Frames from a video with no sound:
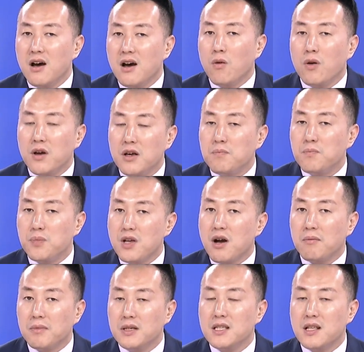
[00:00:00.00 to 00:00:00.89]
会比
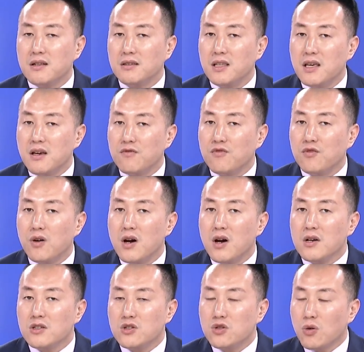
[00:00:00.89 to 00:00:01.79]
较明显的跌幅。
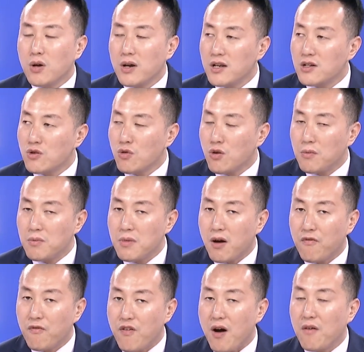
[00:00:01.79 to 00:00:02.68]
所以说我们
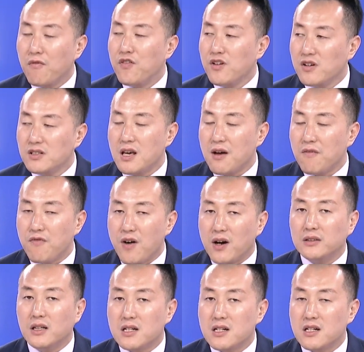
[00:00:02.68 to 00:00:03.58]
要防风险，
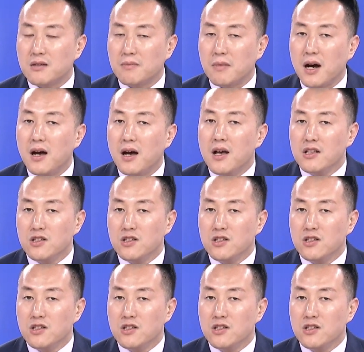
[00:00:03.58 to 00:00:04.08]
防的是什么？